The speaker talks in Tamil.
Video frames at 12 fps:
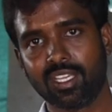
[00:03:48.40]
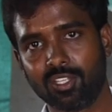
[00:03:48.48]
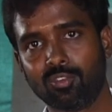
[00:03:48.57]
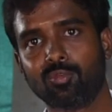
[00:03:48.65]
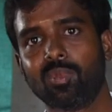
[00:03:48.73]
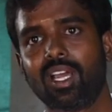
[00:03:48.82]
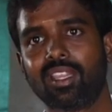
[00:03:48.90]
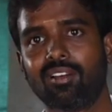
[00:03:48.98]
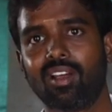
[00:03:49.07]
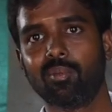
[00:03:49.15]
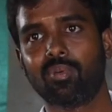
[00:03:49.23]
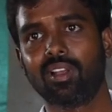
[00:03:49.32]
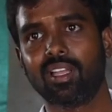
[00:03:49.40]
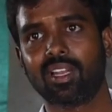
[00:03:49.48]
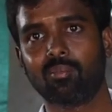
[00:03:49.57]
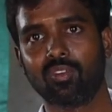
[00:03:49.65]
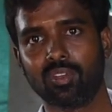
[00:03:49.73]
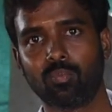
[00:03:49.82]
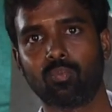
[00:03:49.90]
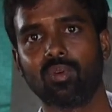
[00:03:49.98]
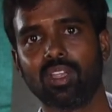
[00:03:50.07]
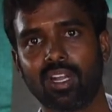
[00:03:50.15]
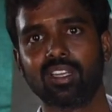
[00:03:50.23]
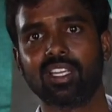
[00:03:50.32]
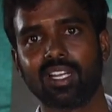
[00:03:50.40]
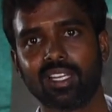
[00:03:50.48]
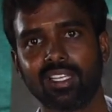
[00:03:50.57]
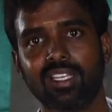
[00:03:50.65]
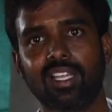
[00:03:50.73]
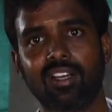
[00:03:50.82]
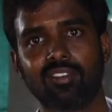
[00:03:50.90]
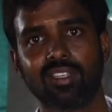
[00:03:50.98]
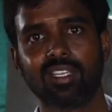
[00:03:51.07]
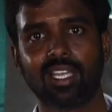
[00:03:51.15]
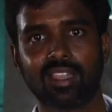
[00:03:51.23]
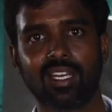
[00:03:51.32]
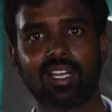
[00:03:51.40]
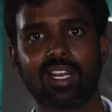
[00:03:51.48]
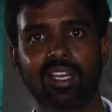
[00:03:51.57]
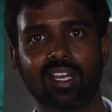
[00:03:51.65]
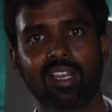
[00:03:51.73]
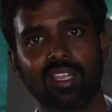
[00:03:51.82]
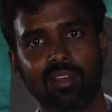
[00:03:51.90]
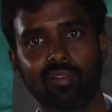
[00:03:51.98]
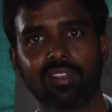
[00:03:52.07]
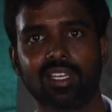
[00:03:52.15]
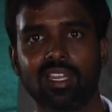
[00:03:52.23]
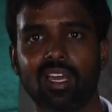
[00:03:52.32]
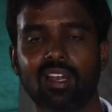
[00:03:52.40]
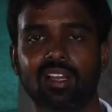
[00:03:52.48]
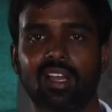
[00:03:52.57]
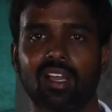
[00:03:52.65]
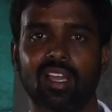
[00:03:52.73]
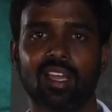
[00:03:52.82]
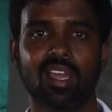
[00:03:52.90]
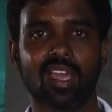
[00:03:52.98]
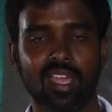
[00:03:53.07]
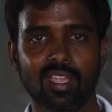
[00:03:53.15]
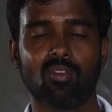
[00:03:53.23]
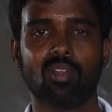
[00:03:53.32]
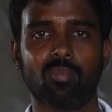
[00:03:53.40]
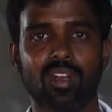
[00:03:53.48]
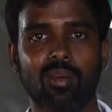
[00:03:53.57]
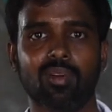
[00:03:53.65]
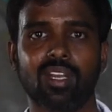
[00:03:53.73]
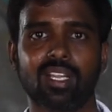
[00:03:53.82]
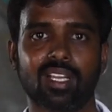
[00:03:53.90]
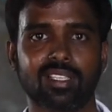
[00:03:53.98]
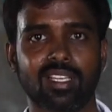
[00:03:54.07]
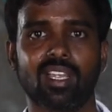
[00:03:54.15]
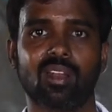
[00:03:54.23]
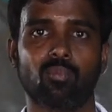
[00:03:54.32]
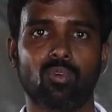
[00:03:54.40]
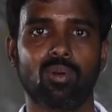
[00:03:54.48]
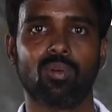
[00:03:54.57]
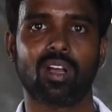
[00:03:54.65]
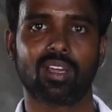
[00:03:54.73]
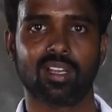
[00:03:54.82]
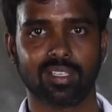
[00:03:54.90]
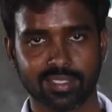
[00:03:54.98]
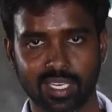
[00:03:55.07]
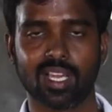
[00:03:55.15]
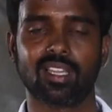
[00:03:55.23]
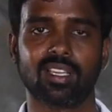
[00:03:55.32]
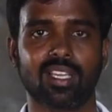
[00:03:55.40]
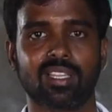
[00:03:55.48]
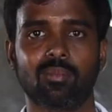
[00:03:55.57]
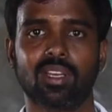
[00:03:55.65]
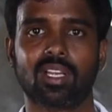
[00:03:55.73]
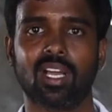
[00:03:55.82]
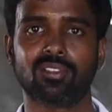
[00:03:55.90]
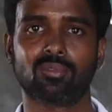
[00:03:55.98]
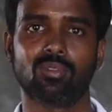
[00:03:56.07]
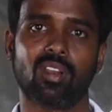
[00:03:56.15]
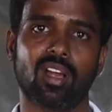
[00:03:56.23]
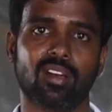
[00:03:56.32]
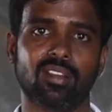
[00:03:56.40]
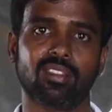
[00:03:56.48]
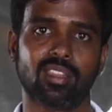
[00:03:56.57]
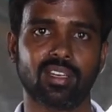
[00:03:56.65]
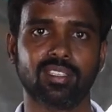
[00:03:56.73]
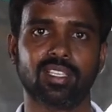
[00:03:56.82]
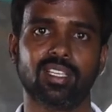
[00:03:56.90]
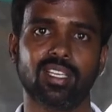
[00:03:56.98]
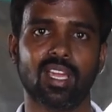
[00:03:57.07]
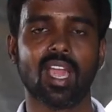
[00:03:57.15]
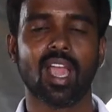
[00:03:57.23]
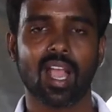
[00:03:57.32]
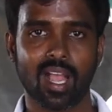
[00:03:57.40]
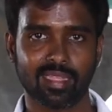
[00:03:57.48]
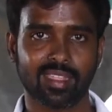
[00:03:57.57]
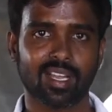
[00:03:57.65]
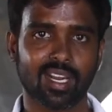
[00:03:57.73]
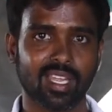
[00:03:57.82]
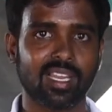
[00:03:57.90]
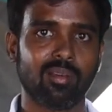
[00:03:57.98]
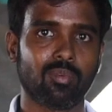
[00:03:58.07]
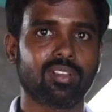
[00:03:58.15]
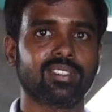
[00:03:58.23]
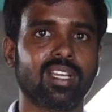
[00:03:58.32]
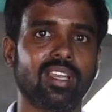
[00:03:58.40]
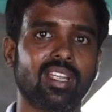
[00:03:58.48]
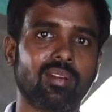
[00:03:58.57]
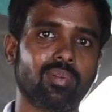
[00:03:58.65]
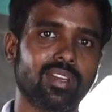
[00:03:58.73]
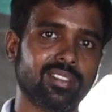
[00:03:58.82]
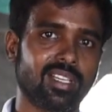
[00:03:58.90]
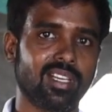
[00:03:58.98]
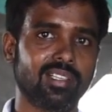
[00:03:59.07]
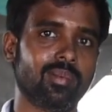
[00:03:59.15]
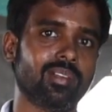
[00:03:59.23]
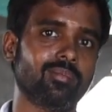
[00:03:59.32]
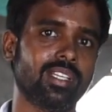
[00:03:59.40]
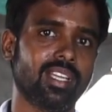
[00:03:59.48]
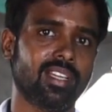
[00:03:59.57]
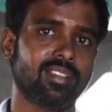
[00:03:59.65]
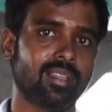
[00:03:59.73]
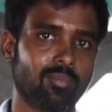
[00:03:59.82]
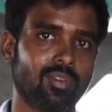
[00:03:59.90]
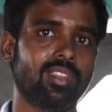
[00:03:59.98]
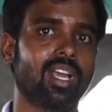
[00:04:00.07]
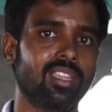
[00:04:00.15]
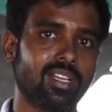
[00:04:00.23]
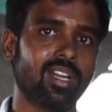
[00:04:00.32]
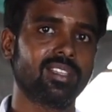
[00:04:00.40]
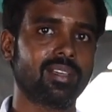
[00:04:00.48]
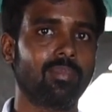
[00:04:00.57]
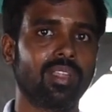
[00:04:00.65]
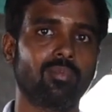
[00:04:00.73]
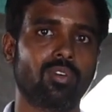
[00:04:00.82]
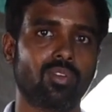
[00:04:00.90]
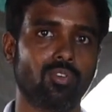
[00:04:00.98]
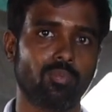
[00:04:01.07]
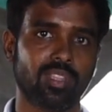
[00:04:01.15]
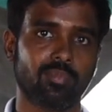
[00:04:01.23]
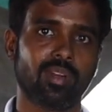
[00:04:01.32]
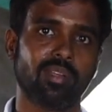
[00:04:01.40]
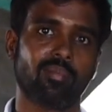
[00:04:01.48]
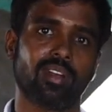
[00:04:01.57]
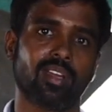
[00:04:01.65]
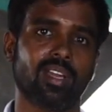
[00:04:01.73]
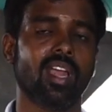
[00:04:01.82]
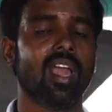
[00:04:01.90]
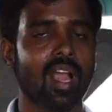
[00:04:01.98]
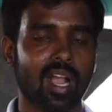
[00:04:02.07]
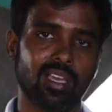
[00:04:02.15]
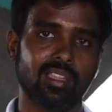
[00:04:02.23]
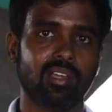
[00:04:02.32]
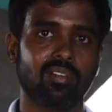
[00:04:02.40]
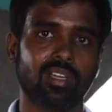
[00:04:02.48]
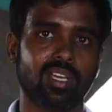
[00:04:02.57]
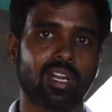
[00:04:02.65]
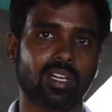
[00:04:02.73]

இதுவுமே அந்த வாய்ப்புகளை நம்ம வந்து போய் அணுகி அணுகி தான் வந்து எத்தனை கடைக்காரர் எவ்வளோ சரியாக இருக்காங்க எவ்வளோ பேர் நம்மக்கிட்ட சரியான பொருள் வாங்குறாங்க சரியாக அதுக்கேற்ற மாதிரி காசு கொடுக்குறாங்கிறத தெரிஞ்சுக்கிட்டு அந்த கடைகளை மட்டும் செக்ரிகேட் பண்ணி செக்ரிகேட் பண்ணி நம்ம வந்து அதுக்கான சப்ளை மட்டும் உற்பத்தி பண்ணி பண்ணுங்கள் அதுதான் வந்து